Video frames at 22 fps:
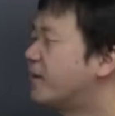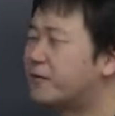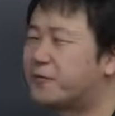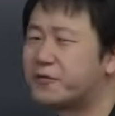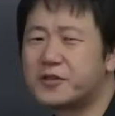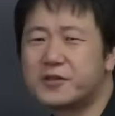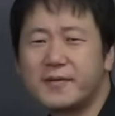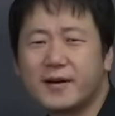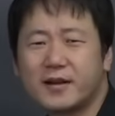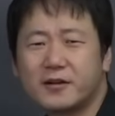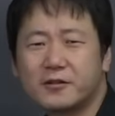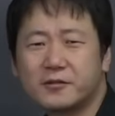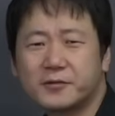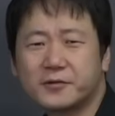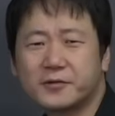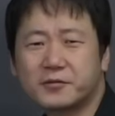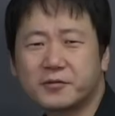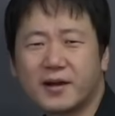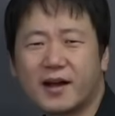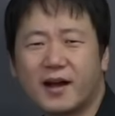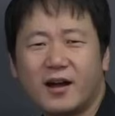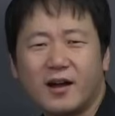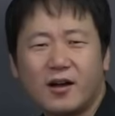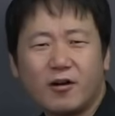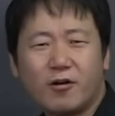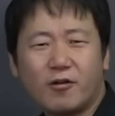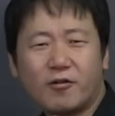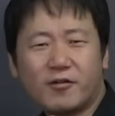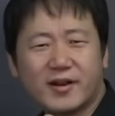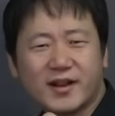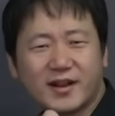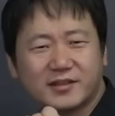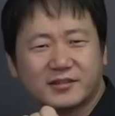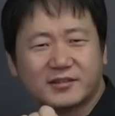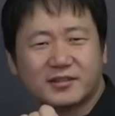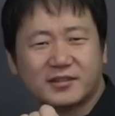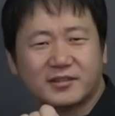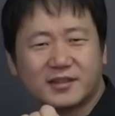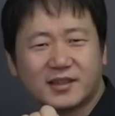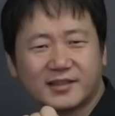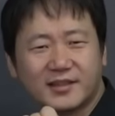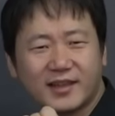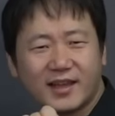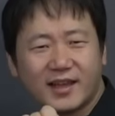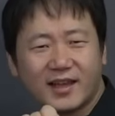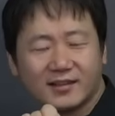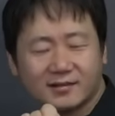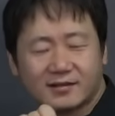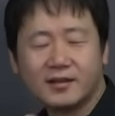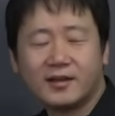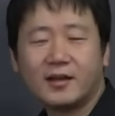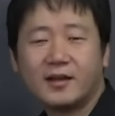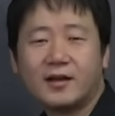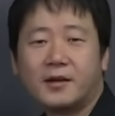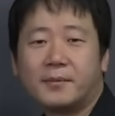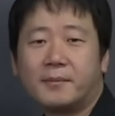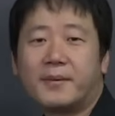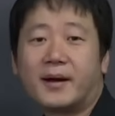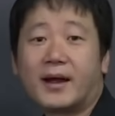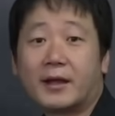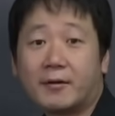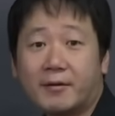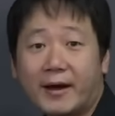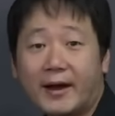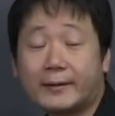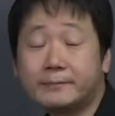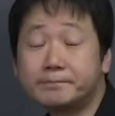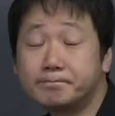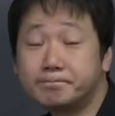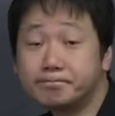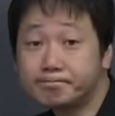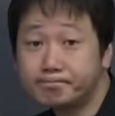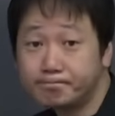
藤原不比等が俺が作ったぜ、前は